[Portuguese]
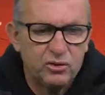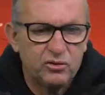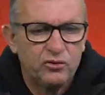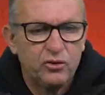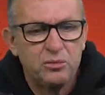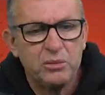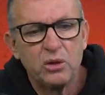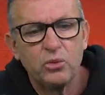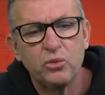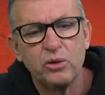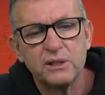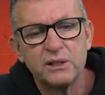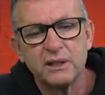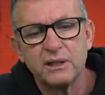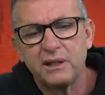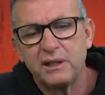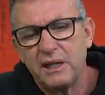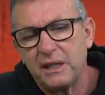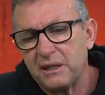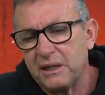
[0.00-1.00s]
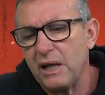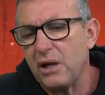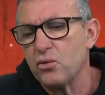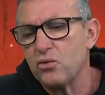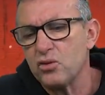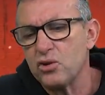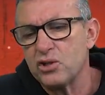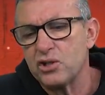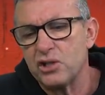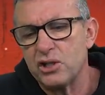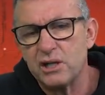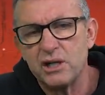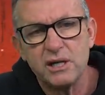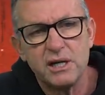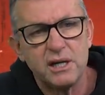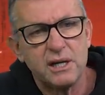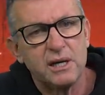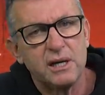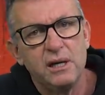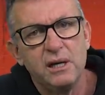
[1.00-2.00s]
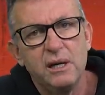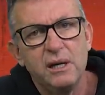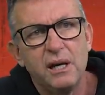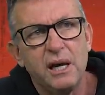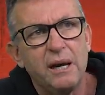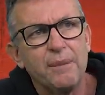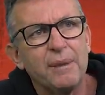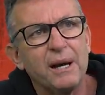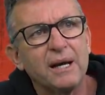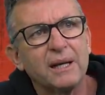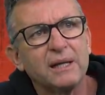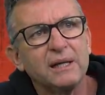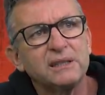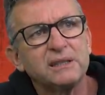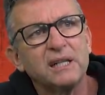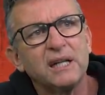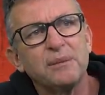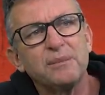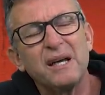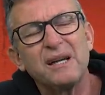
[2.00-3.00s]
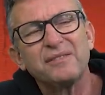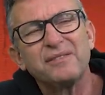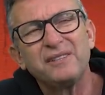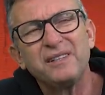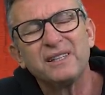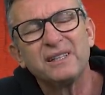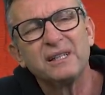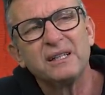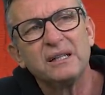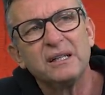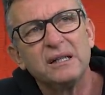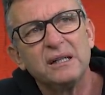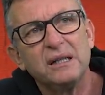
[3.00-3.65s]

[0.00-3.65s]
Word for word: Isso foi uma coisa que até hoje é, é marcante na minha vida.